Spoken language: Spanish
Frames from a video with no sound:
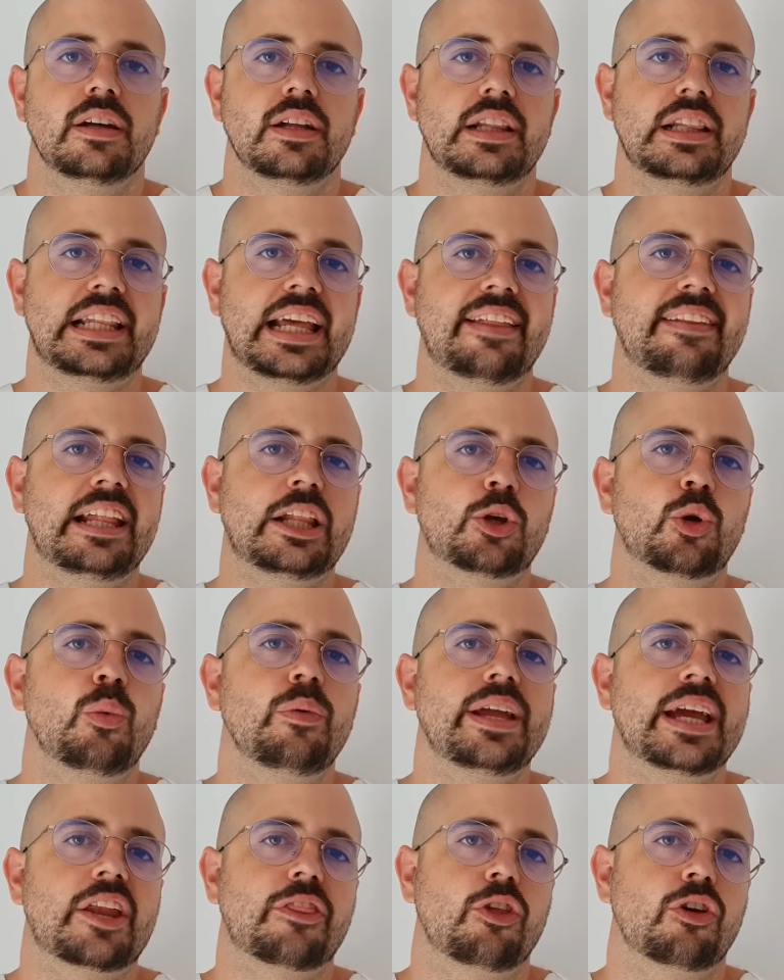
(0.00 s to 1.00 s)
Se ha
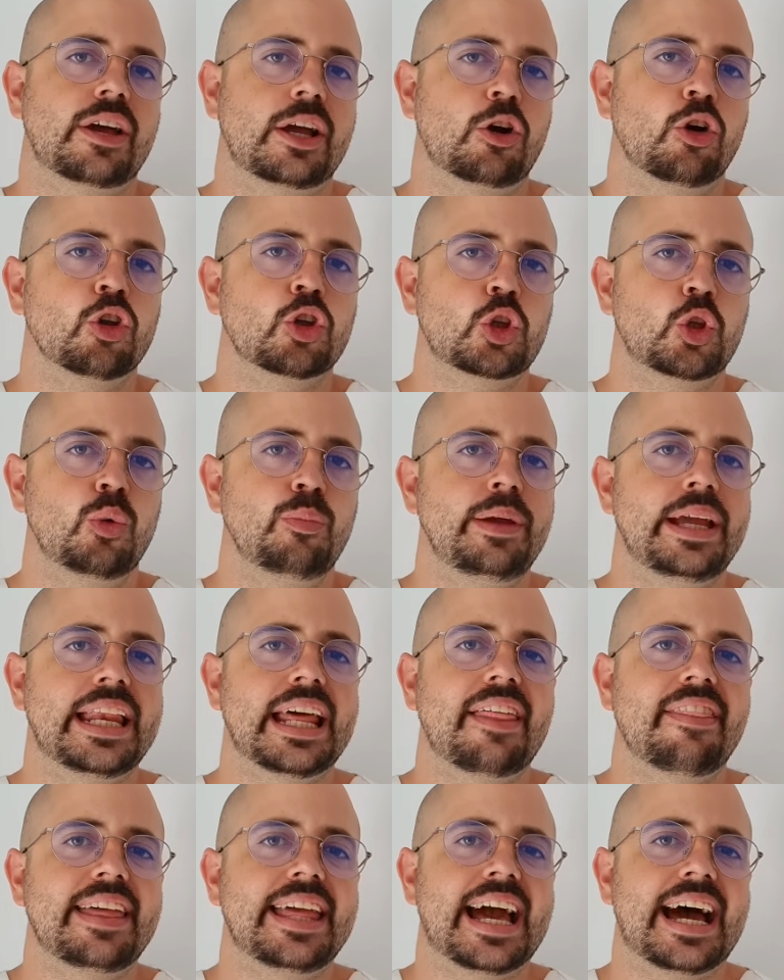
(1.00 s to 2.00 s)
descubierto que consumir
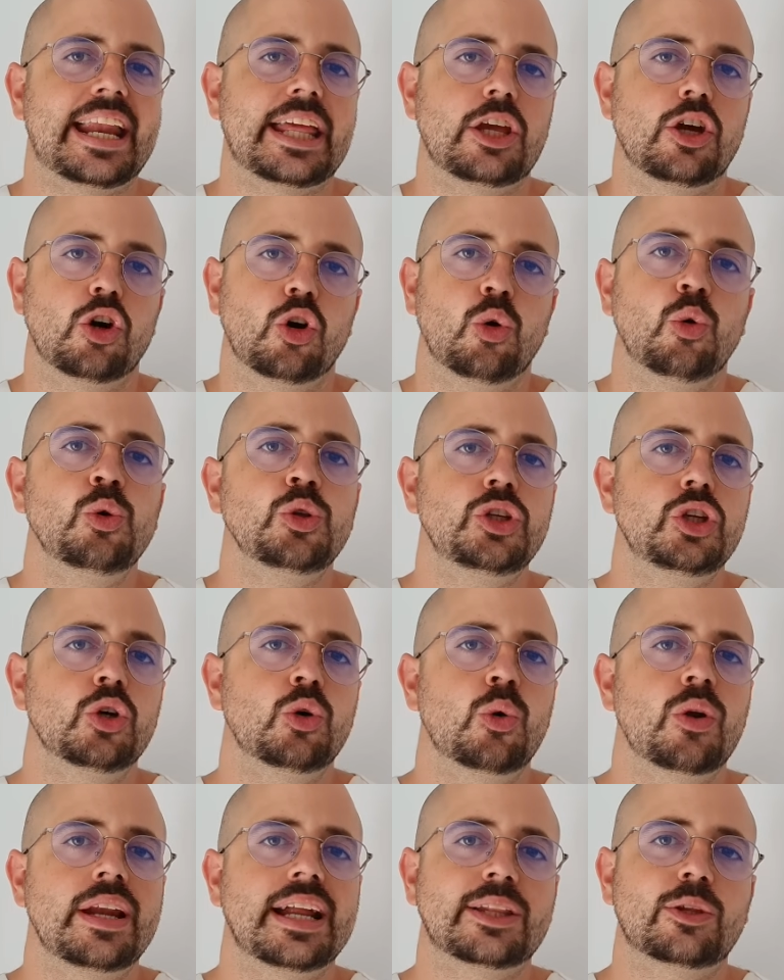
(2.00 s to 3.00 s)
a diario un
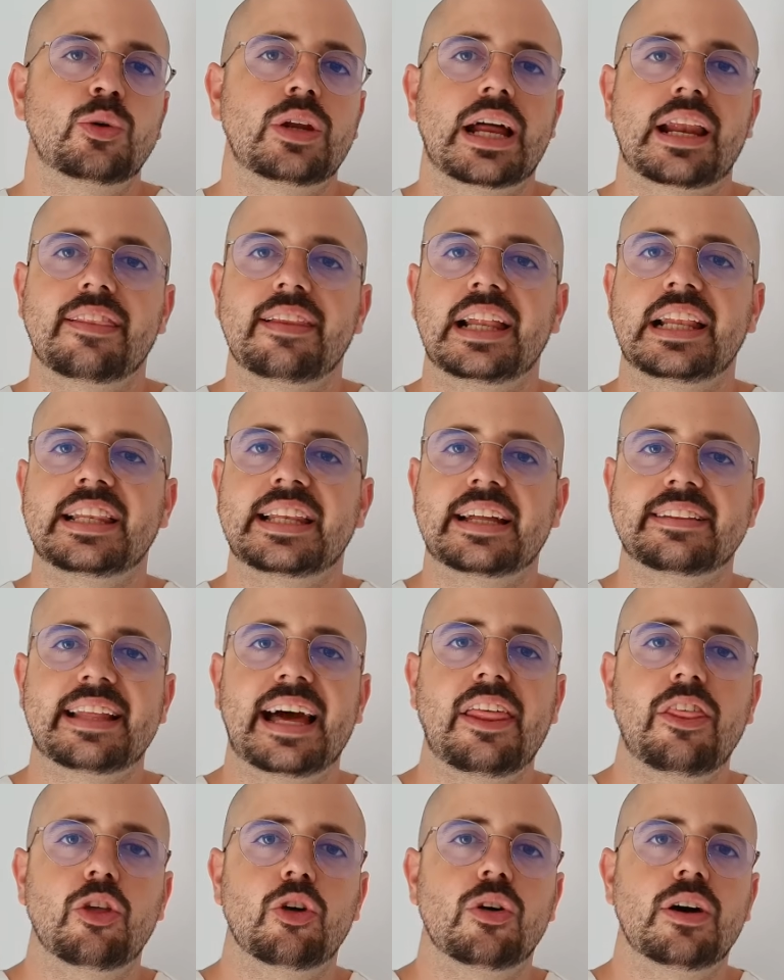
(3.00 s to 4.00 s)
yogur natural
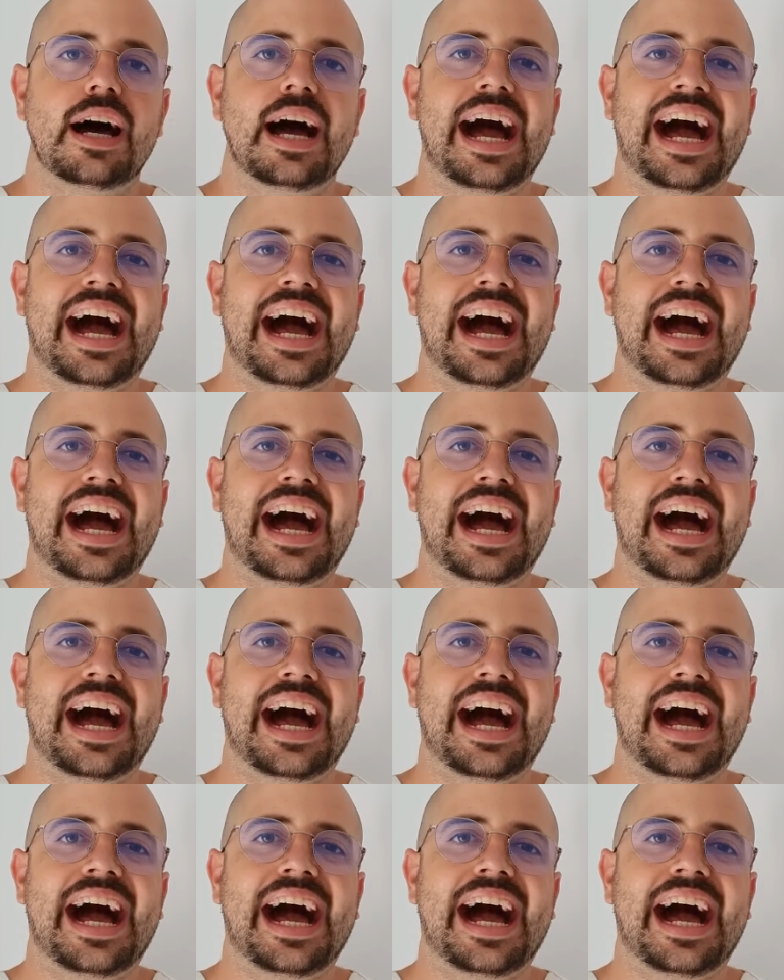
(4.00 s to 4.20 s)
desnatado